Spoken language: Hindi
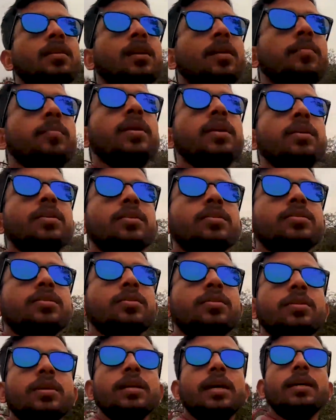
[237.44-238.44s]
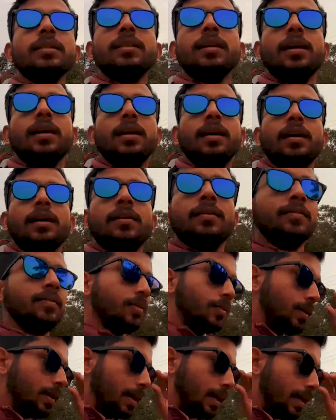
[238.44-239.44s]
और मेरे को जो हो गया था
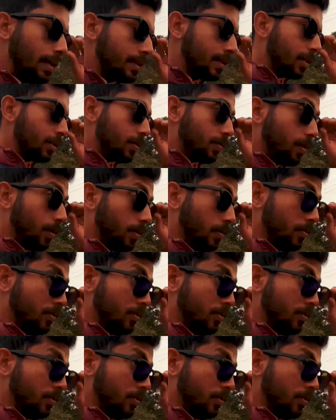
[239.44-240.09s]
वो आइस का तो प्रॉब्लम